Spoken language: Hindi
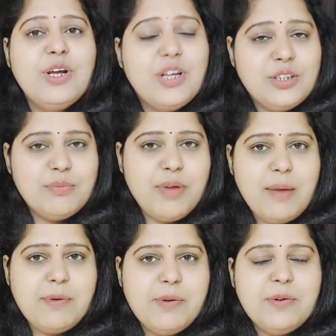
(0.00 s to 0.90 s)
तो मैं
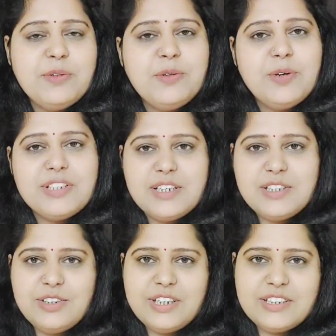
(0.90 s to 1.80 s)
आप लोगों को थोड़ा सा
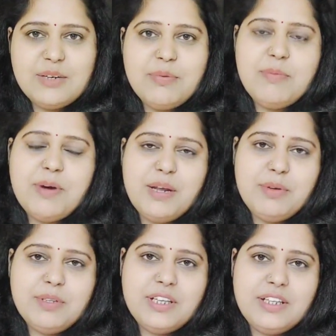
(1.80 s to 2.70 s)
इंट्रोडक्शन अपने बारे
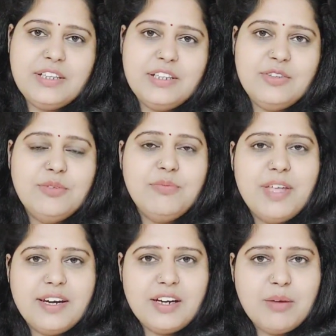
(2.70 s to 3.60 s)
में दे देती हूँ
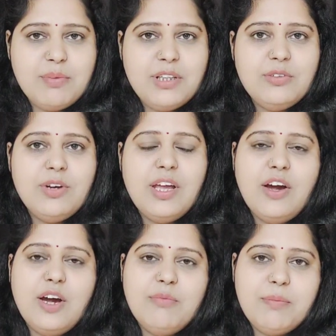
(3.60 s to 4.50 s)
मेरा नाम नीतू है
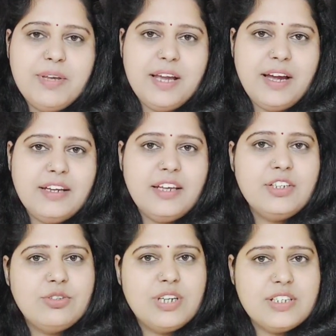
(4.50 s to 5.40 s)
और मैं बिहार की
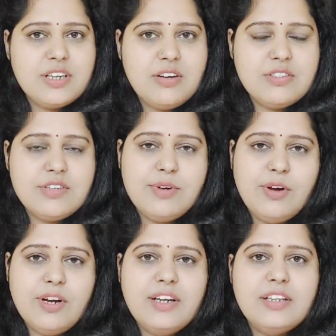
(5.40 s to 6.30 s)
एक छोटे से गाँव से
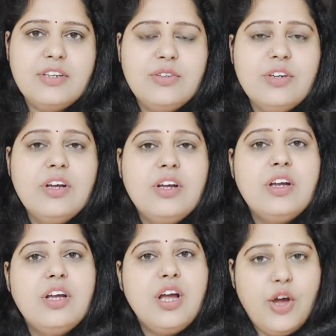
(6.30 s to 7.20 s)
बिलोंग करती हूँ
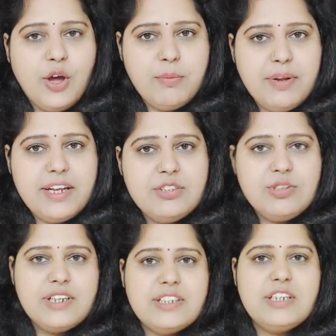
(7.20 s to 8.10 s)
और मेरा
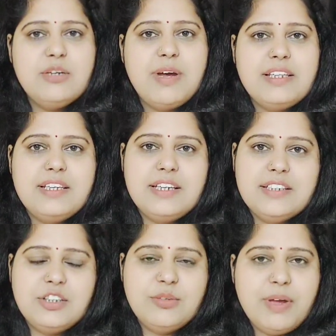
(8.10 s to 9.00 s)
एजुकेशन की बात किया
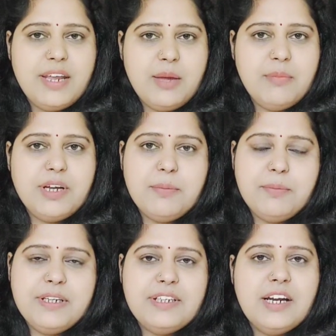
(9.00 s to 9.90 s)
जाए तो मैंने एम
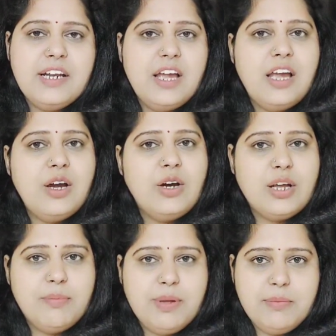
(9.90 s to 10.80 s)
कंप्लीट कर लिया है और
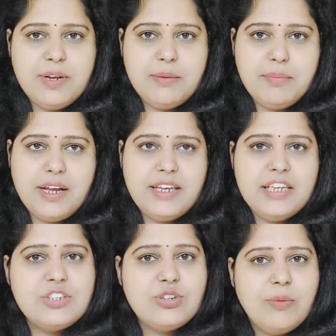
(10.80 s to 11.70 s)
अभी मेरा
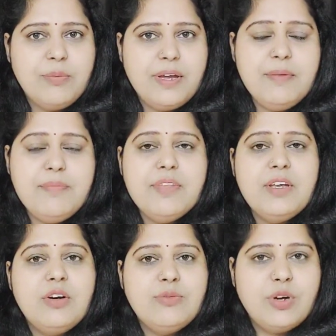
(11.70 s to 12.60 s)
पढ़ाई स्टॉप है
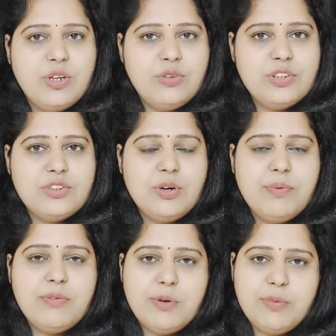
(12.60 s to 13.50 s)
वो क्यों
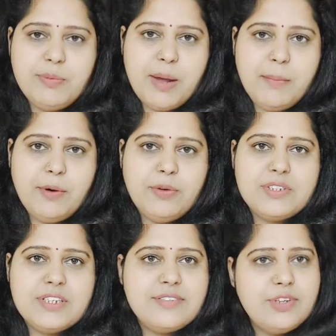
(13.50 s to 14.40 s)
स्टॉप है वो भी मैं आप लोगों
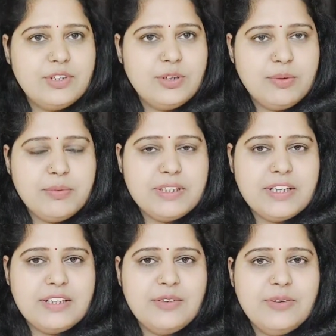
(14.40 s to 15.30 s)
से इस वीडियो में
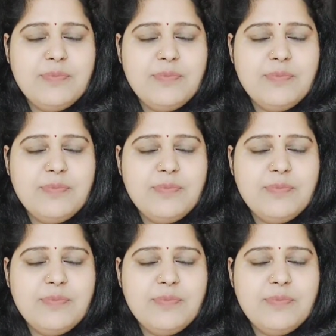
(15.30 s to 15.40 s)
बताती हूँ